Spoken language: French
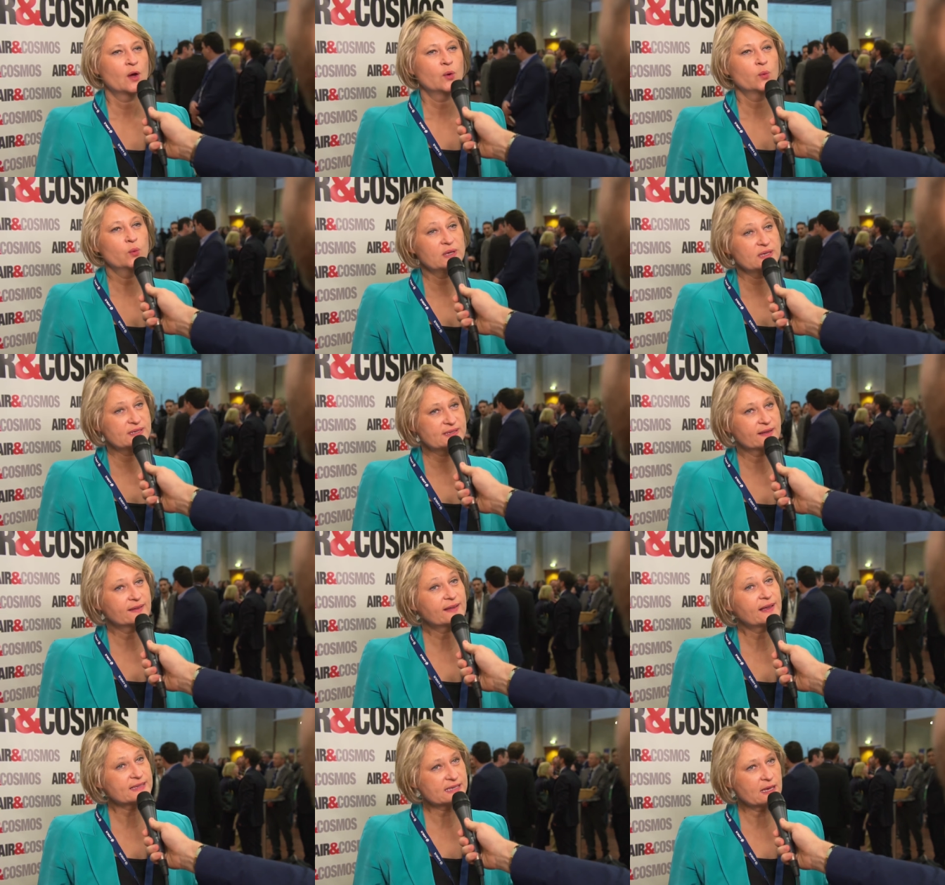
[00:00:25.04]
oui, c'est
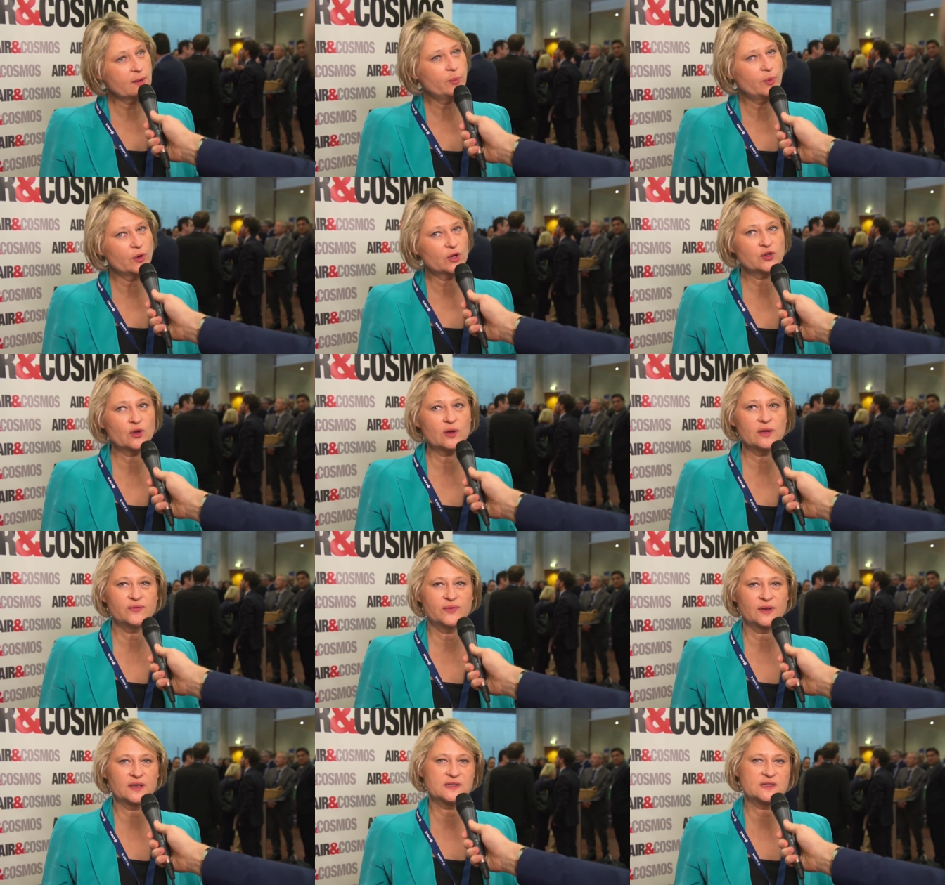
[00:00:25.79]
très important
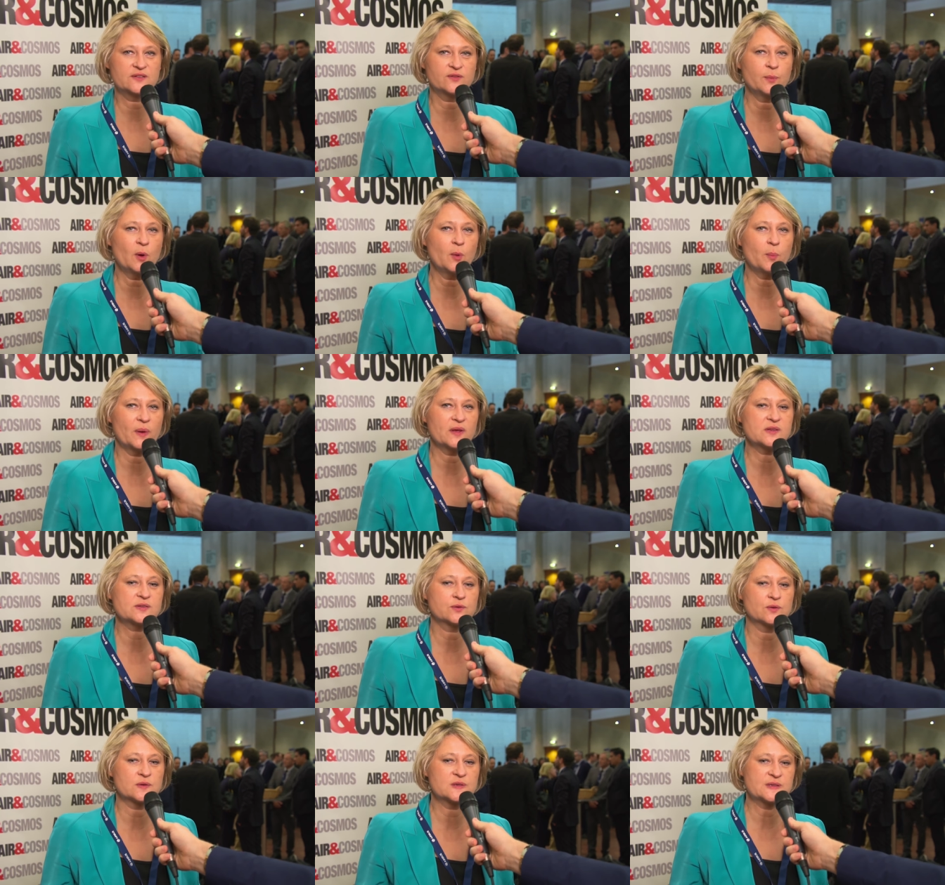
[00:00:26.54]
effectivement
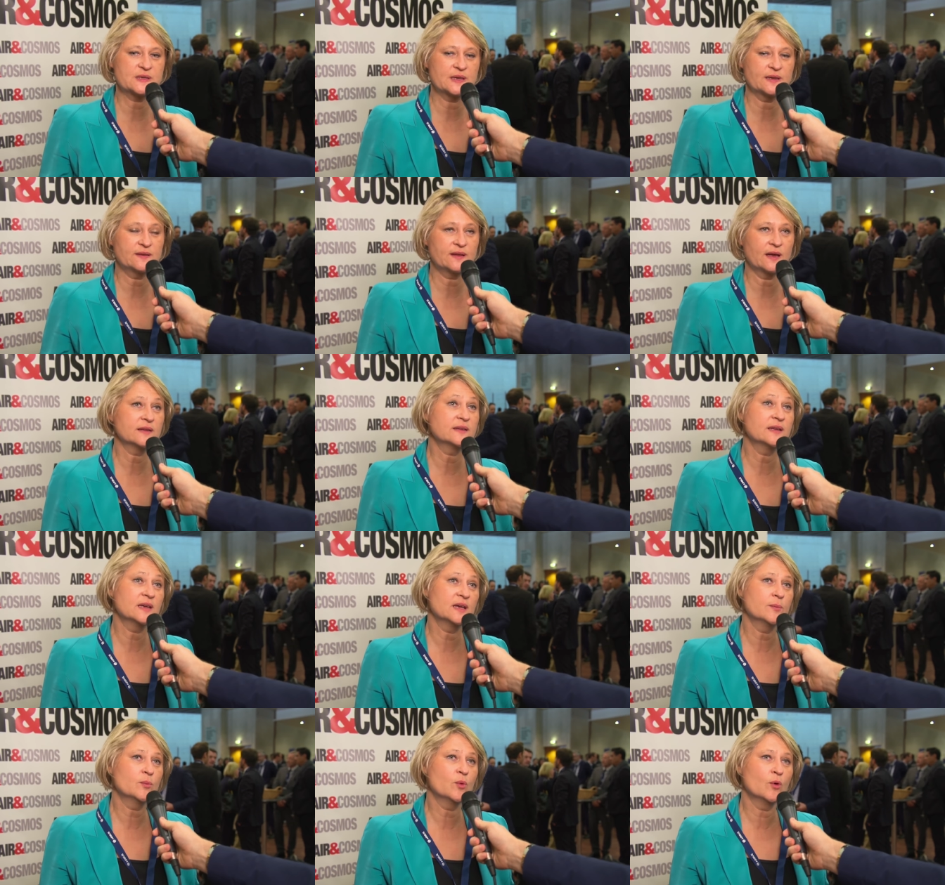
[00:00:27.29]
parce que c'est un
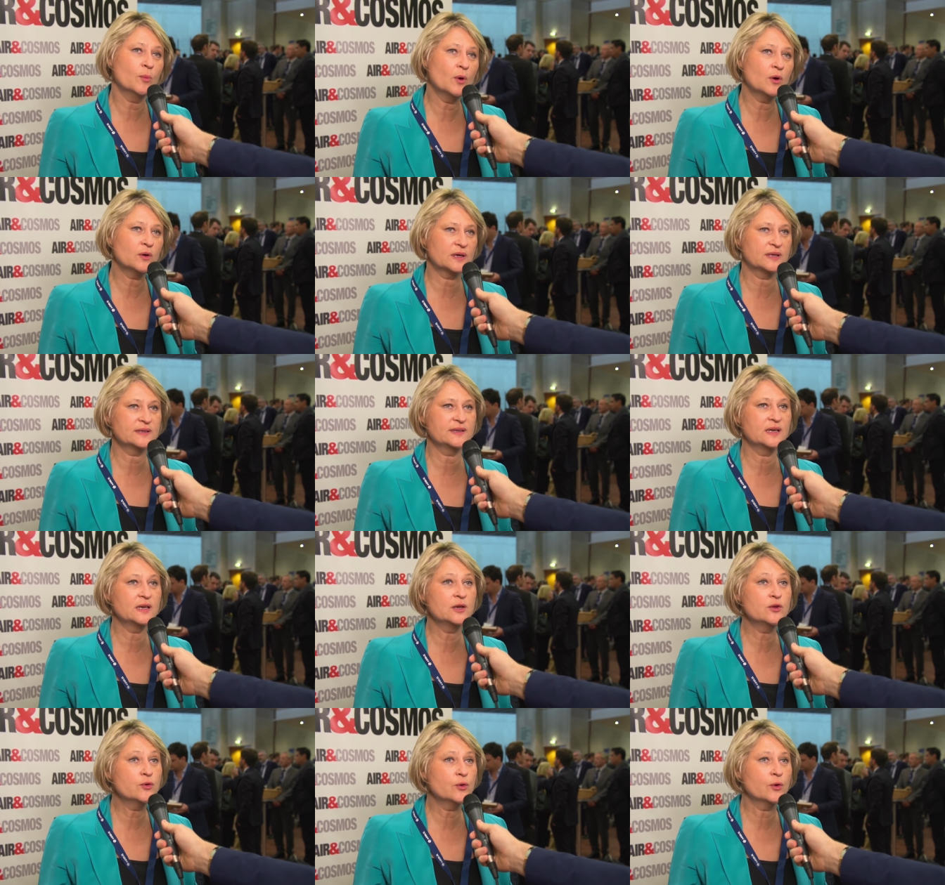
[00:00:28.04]
des moments, un
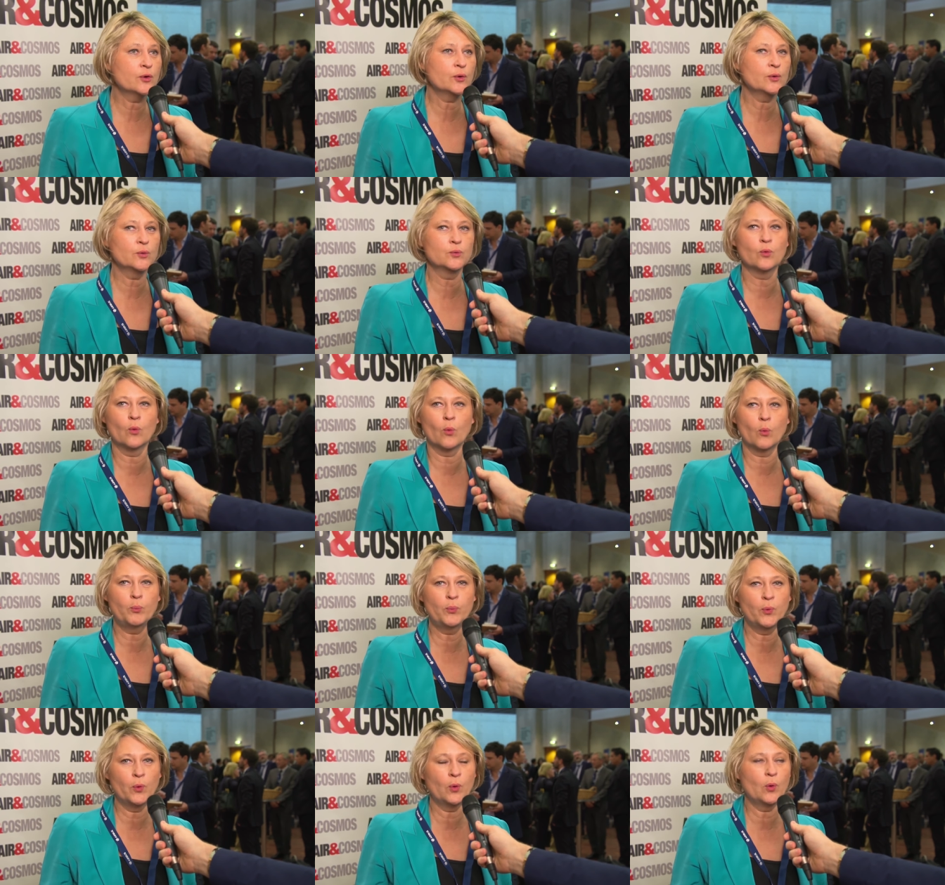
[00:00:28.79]
des lieux où
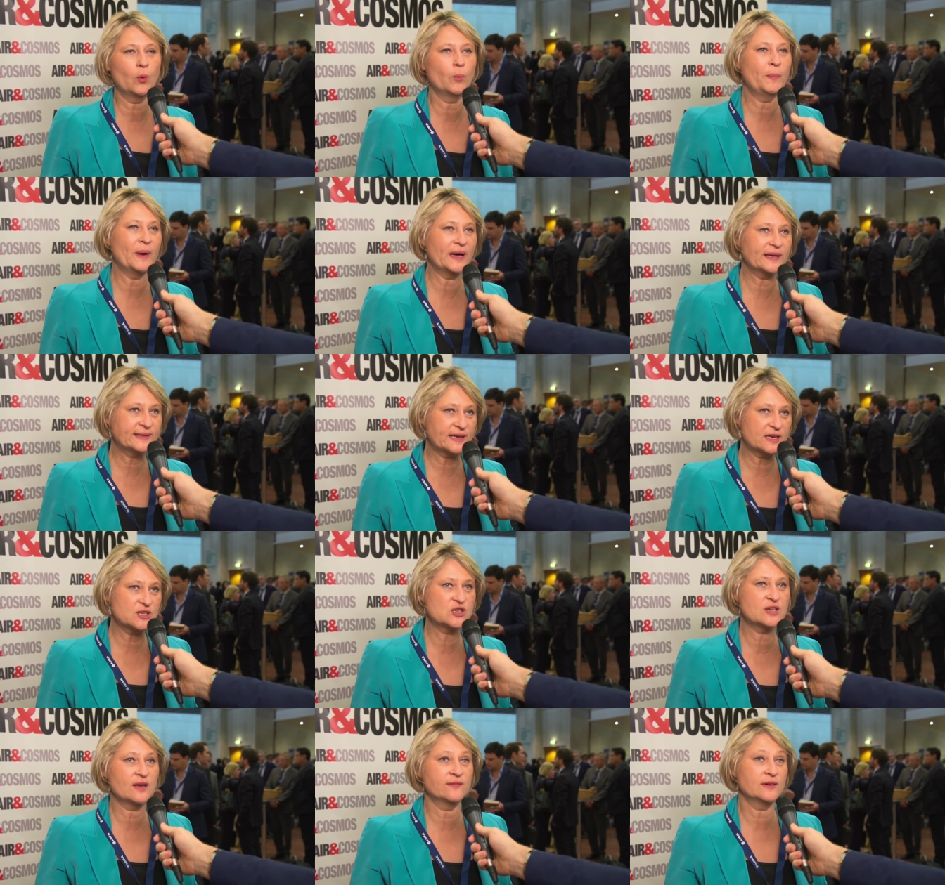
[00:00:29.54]
on peut
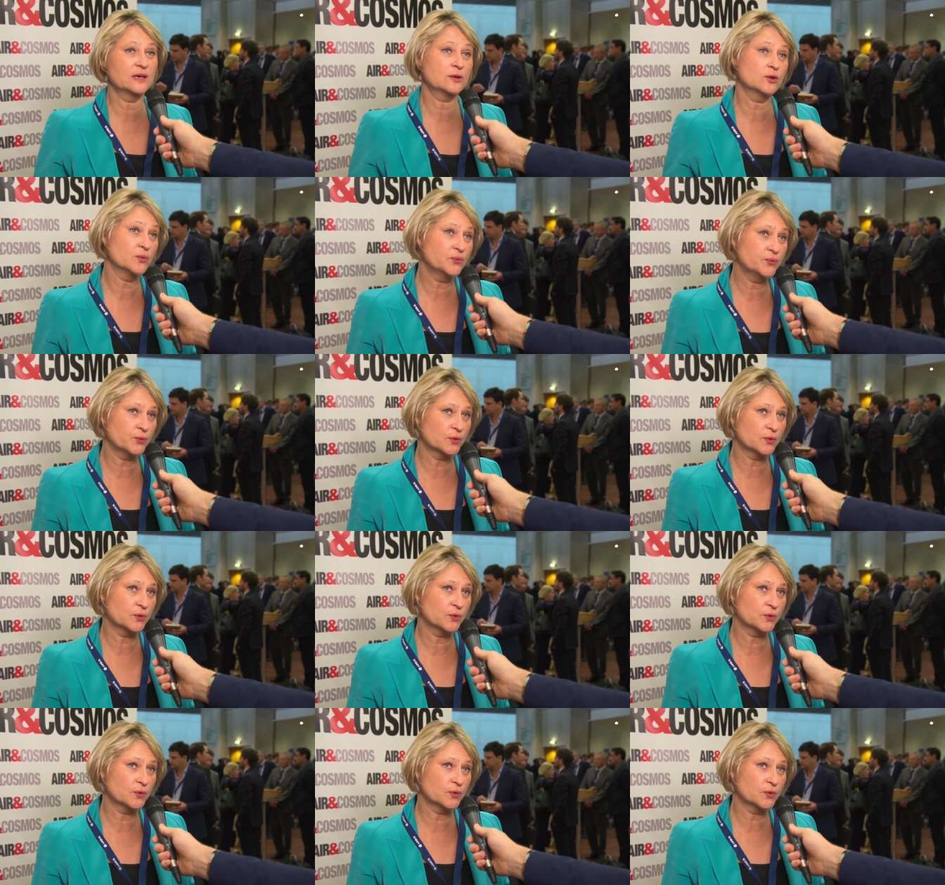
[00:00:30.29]
partager avec nos